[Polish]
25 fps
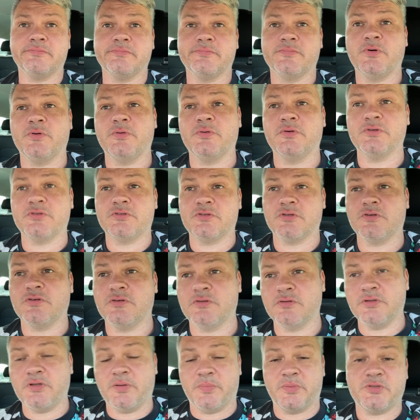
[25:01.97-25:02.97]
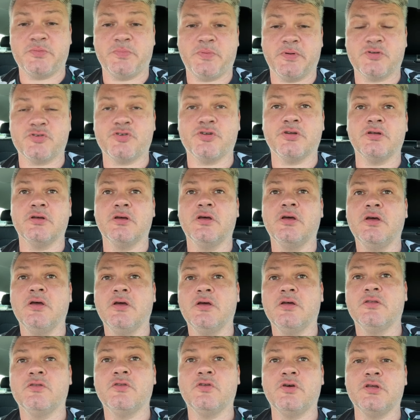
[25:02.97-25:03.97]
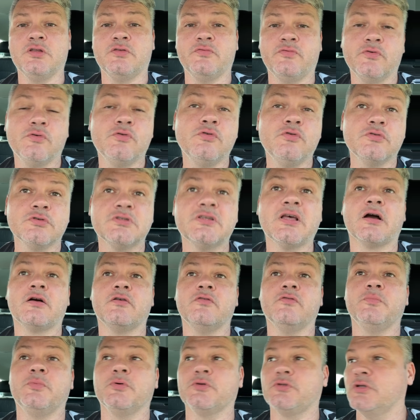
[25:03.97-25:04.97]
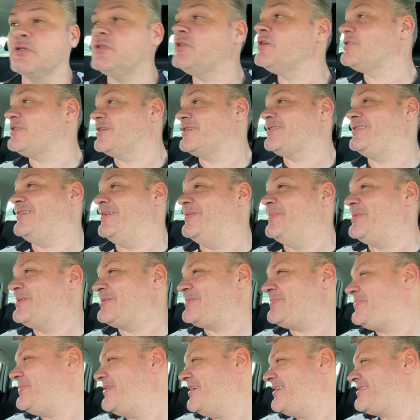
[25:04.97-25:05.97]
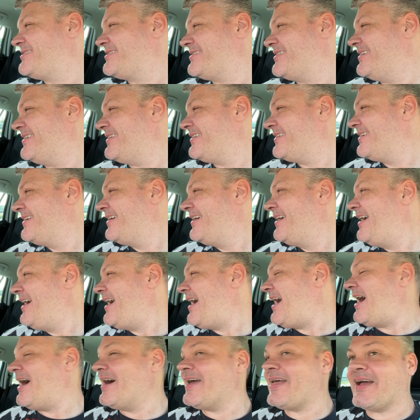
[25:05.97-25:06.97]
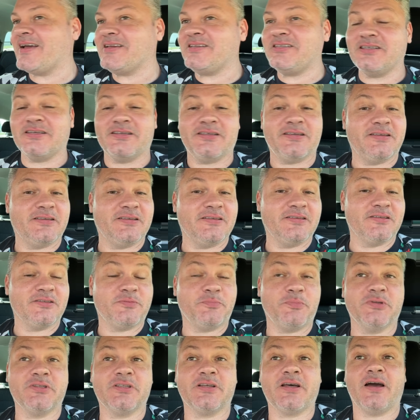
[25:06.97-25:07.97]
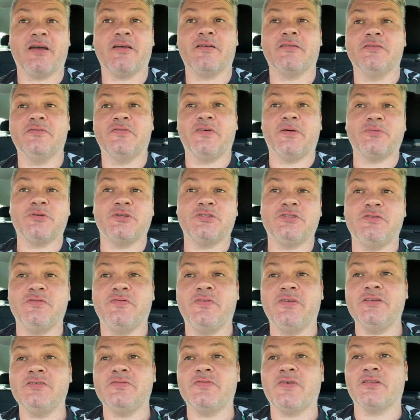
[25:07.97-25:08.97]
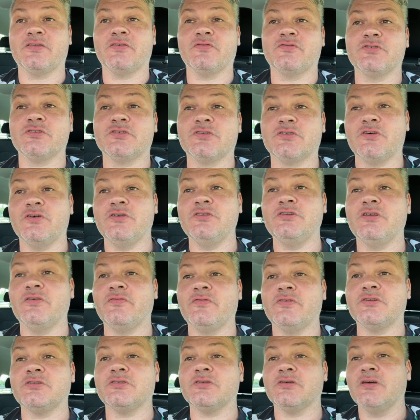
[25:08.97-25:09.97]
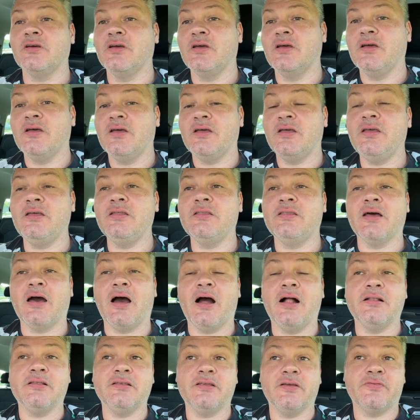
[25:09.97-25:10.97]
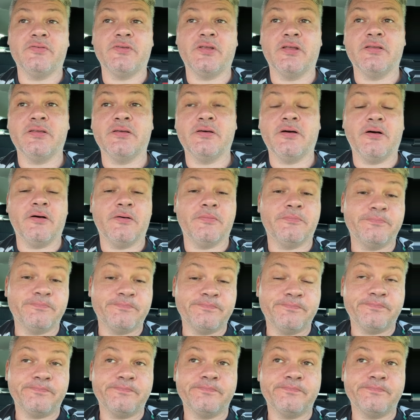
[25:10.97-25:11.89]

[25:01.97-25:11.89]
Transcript: bo jest to niebezpieczne, no i dwóch luzaków, bo to też jest niebezpieczne. A jak się spotkają dwa przeciwieństwa, to wszystko idzie, wiecie, idealnie wtedy. O. Mhm.